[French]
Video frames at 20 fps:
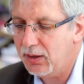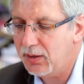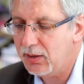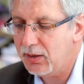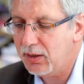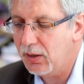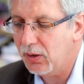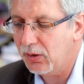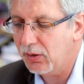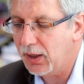qui
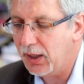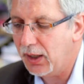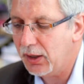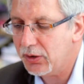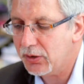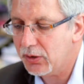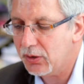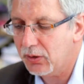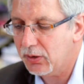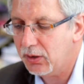s'y
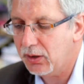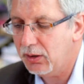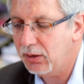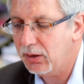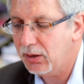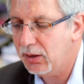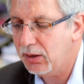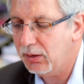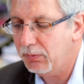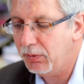engage, qui,
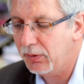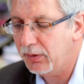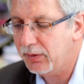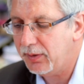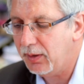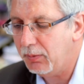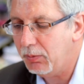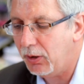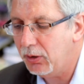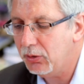
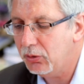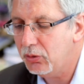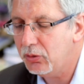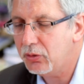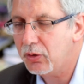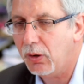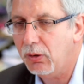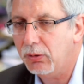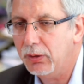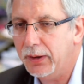sait prendre
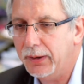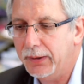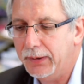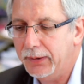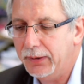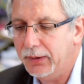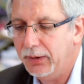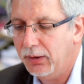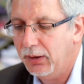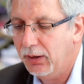du temps.
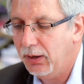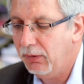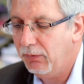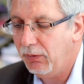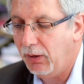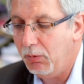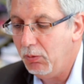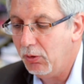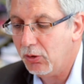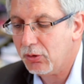Et
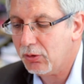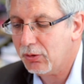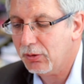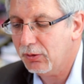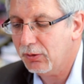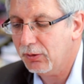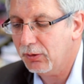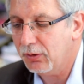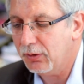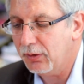vraiment,
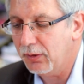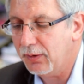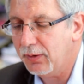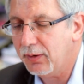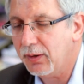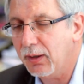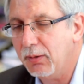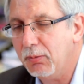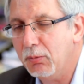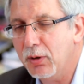
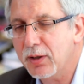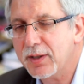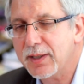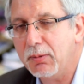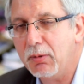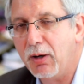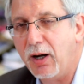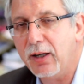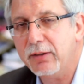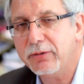moi,
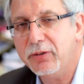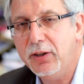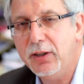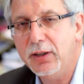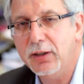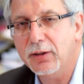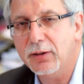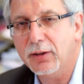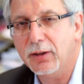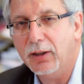ça me
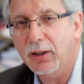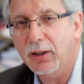ravit.